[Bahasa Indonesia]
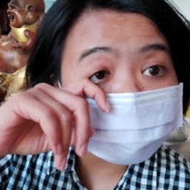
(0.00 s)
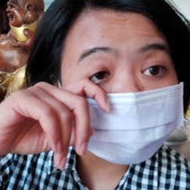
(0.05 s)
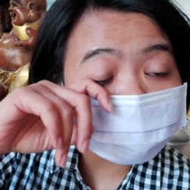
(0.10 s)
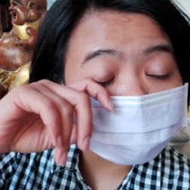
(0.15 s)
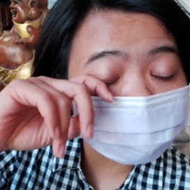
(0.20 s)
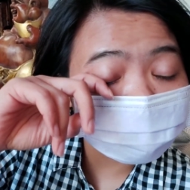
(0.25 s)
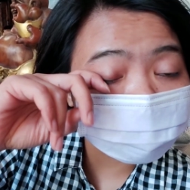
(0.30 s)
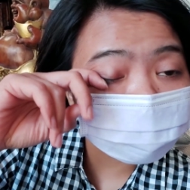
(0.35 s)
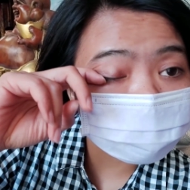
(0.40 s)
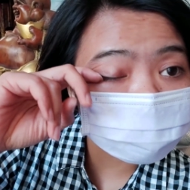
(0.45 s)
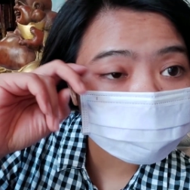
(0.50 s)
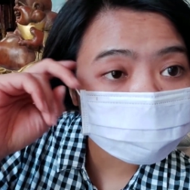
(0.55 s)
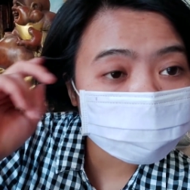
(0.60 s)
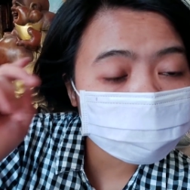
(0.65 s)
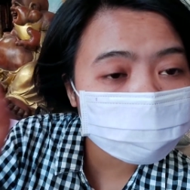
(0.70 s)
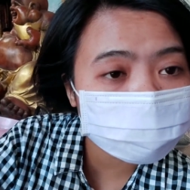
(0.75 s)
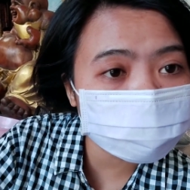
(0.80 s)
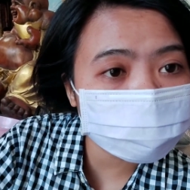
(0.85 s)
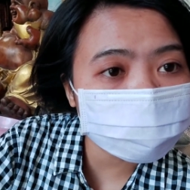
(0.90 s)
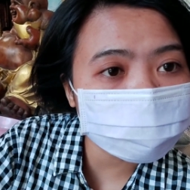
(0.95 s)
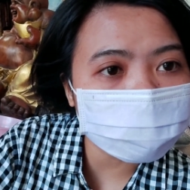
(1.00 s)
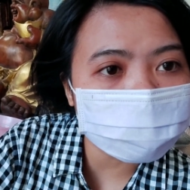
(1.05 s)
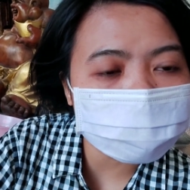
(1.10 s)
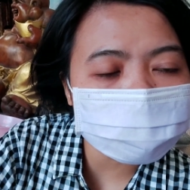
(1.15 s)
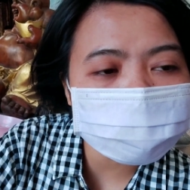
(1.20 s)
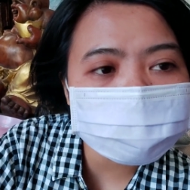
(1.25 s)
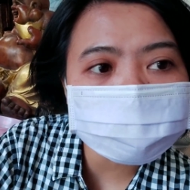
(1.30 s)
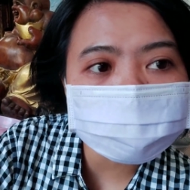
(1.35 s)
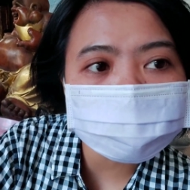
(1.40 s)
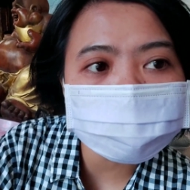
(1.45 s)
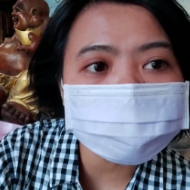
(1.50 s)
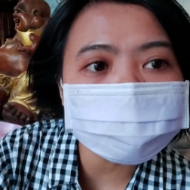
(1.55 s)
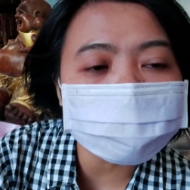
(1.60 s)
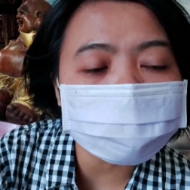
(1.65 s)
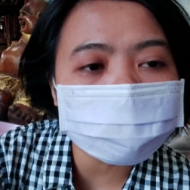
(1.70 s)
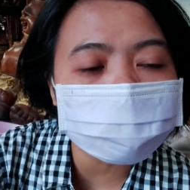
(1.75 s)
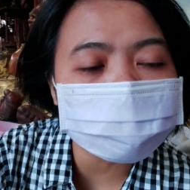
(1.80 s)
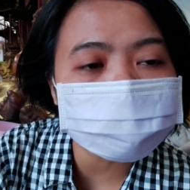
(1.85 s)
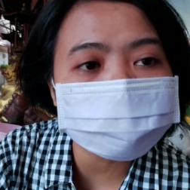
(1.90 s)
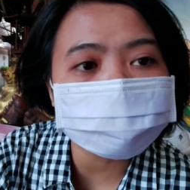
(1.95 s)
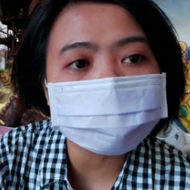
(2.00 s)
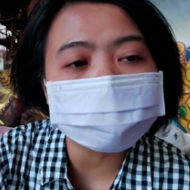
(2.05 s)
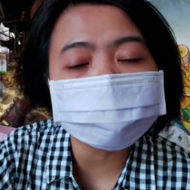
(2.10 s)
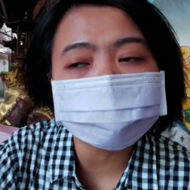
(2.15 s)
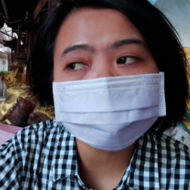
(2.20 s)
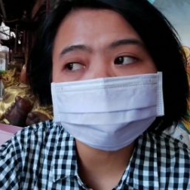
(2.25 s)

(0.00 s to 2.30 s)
soalnya besok itu hari Senin tanggal 1